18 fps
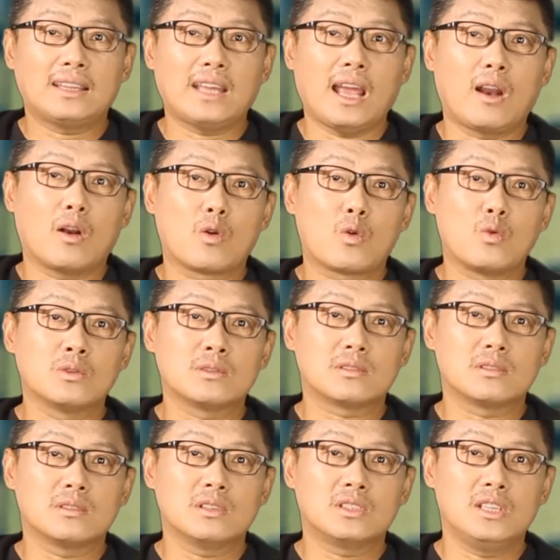拉电影公
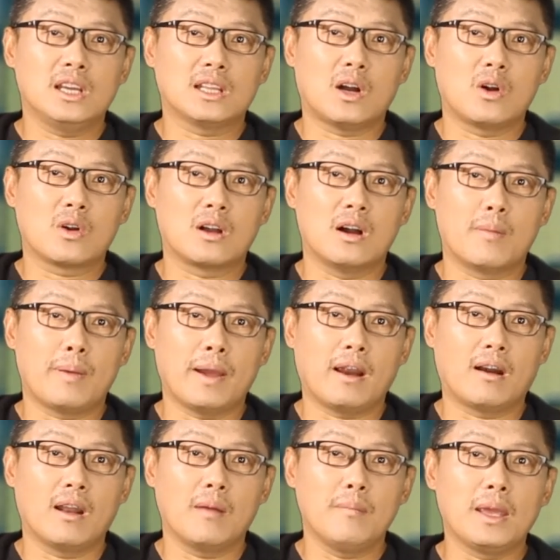司接到葛
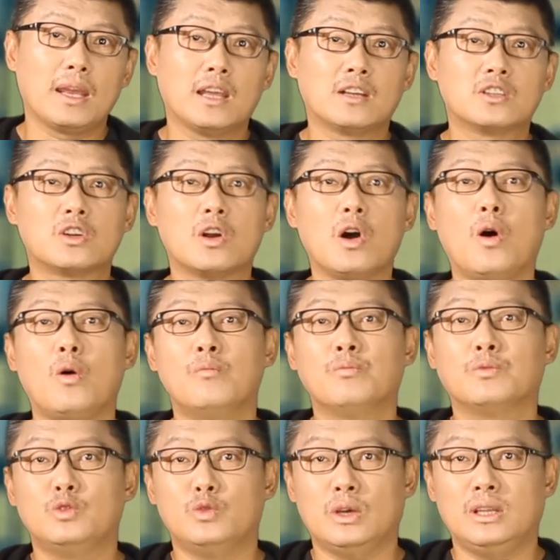培尔的命令之
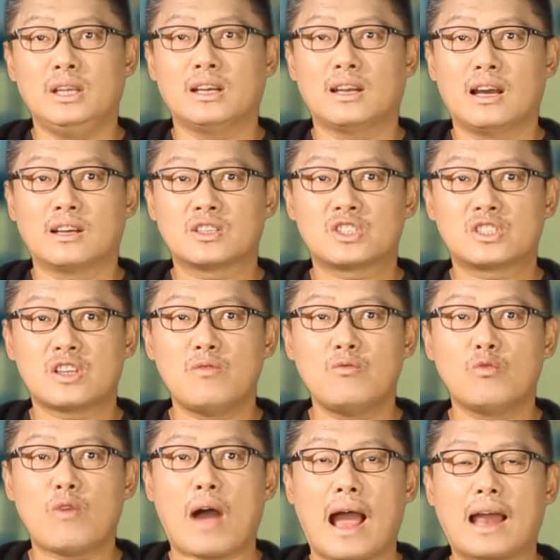后，决定呢
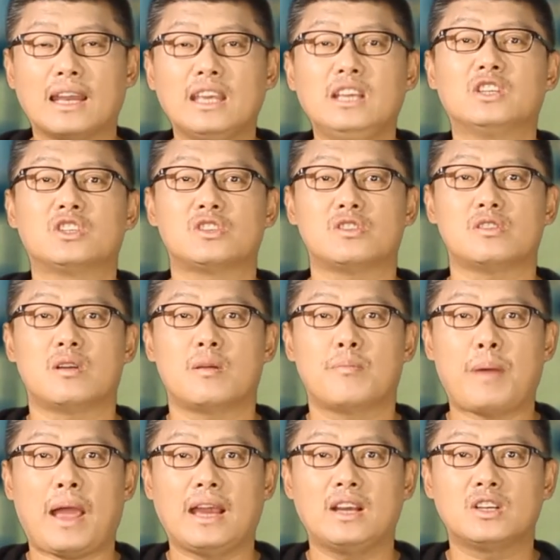深挖历
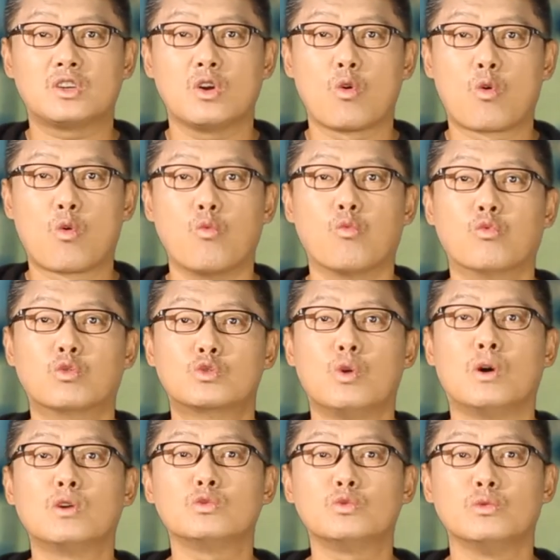史，拍摄古
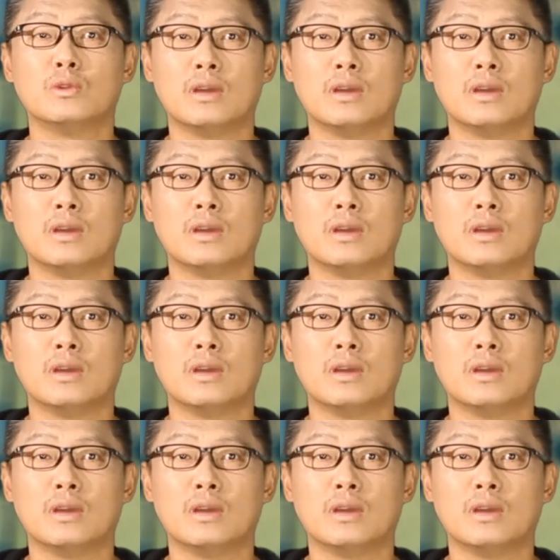装